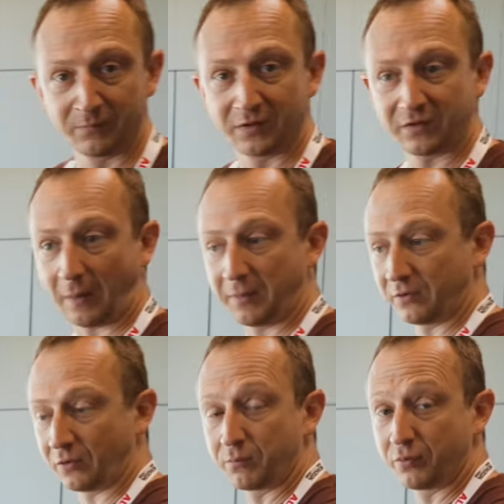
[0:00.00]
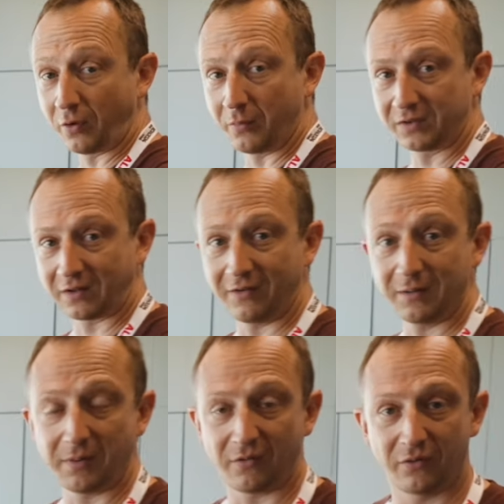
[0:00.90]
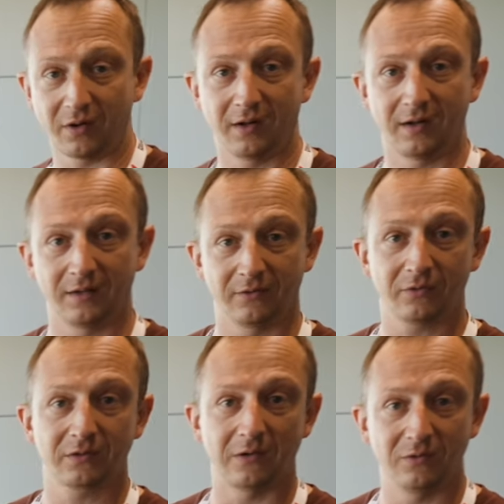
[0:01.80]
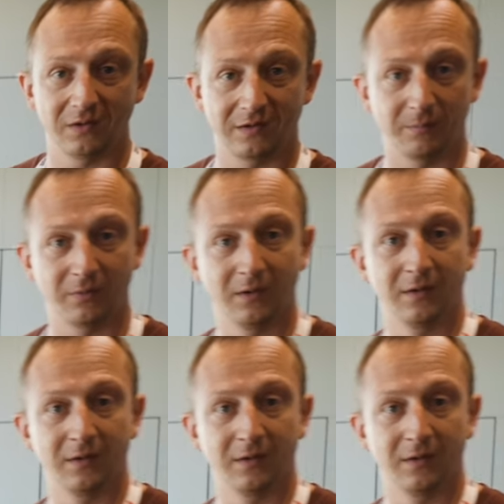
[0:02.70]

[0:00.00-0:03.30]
Ça représente plusieurs mois de travail, parfois un an. Il y a une équipe